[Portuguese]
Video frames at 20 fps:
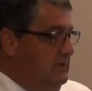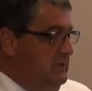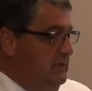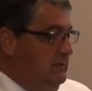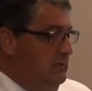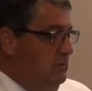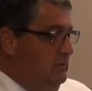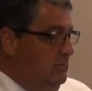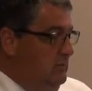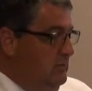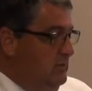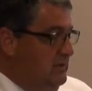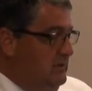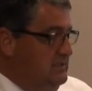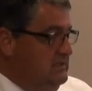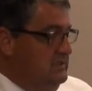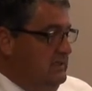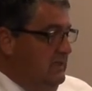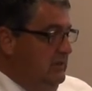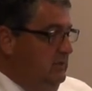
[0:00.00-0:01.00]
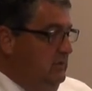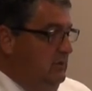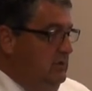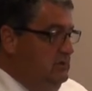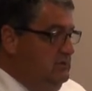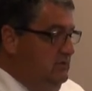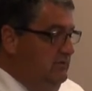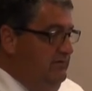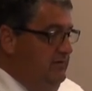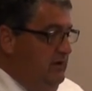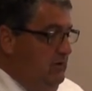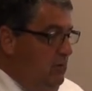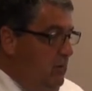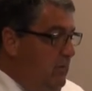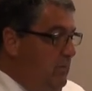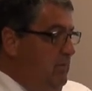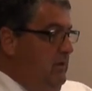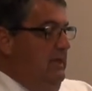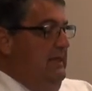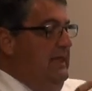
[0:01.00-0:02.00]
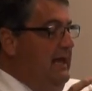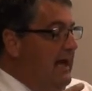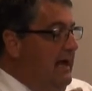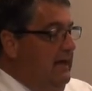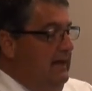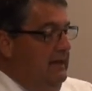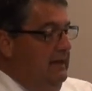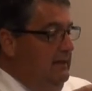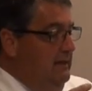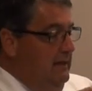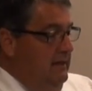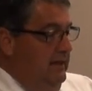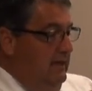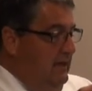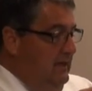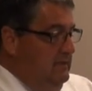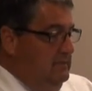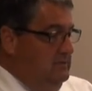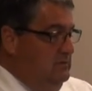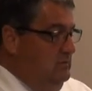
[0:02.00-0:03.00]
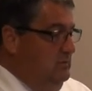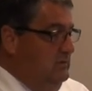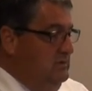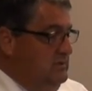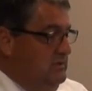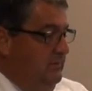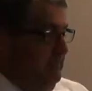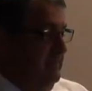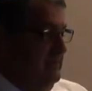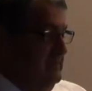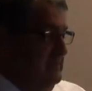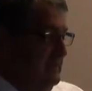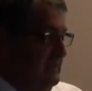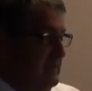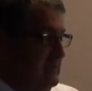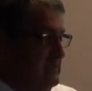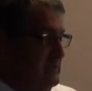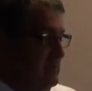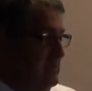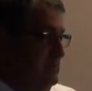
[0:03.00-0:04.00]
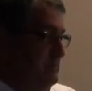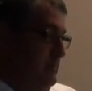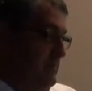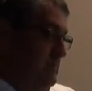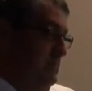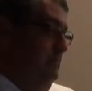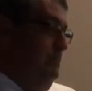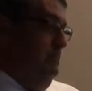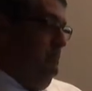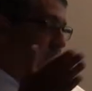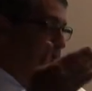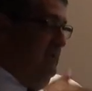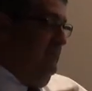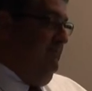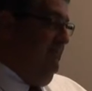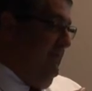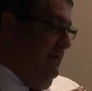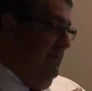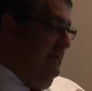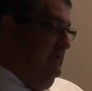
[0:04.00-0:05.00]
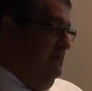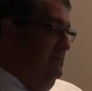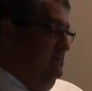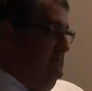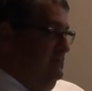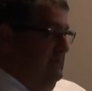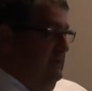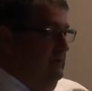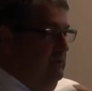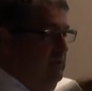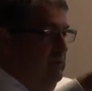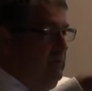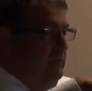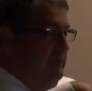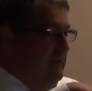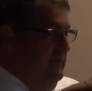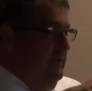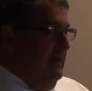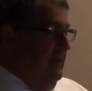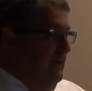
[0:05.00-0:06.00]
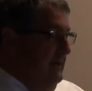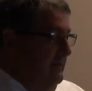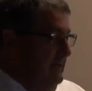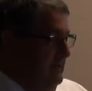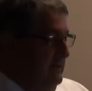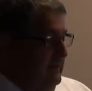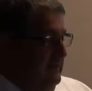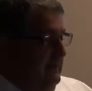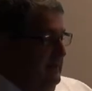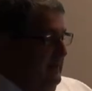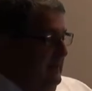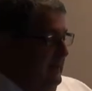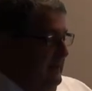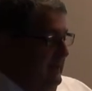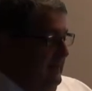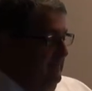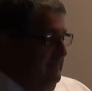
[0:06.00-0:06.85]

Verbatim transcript: está todo mundo cansado, eu resolvi combinar as duas apresentações, pedir para o Jay falar antes, aí eu combinar a